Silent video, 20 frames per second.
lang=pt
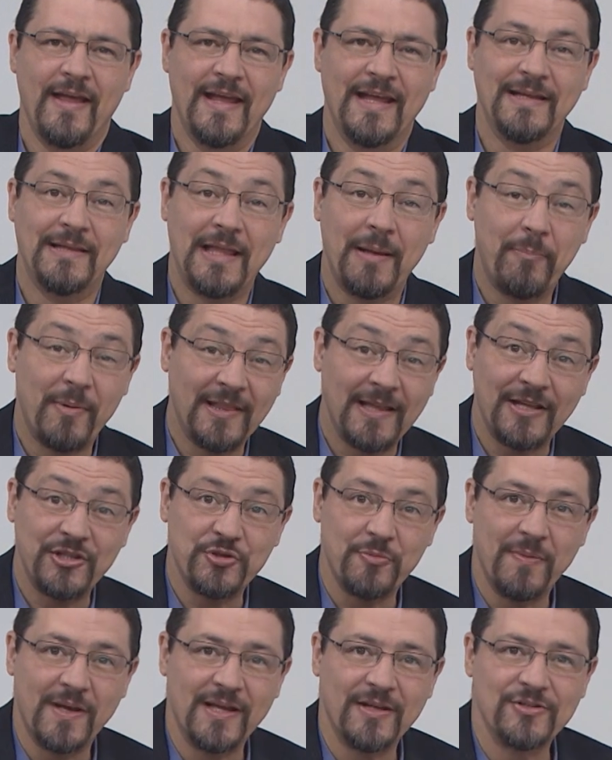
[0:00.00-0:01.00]

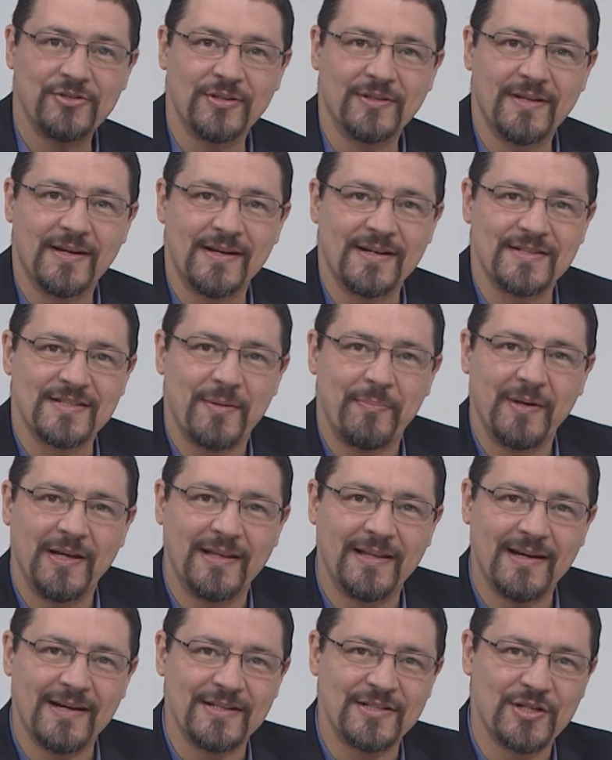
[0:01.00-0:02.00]
Independentemente das
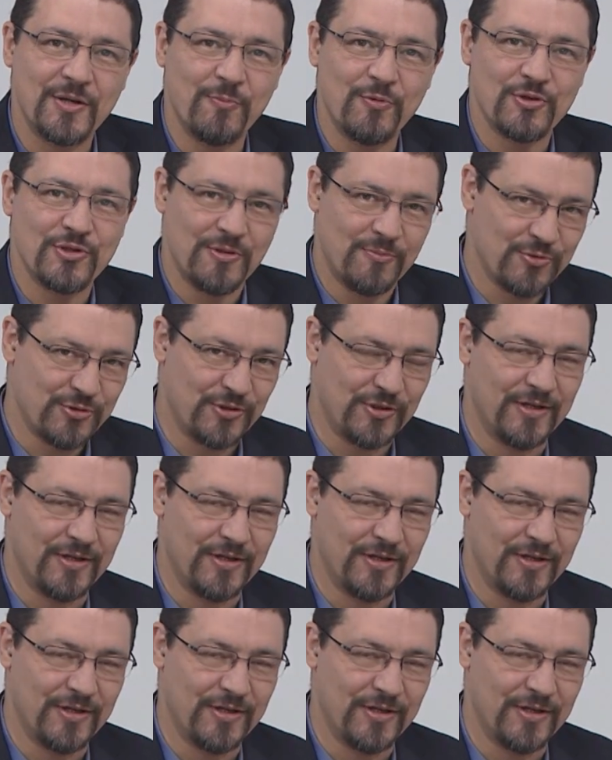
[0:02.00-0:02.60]
habilidades que possamos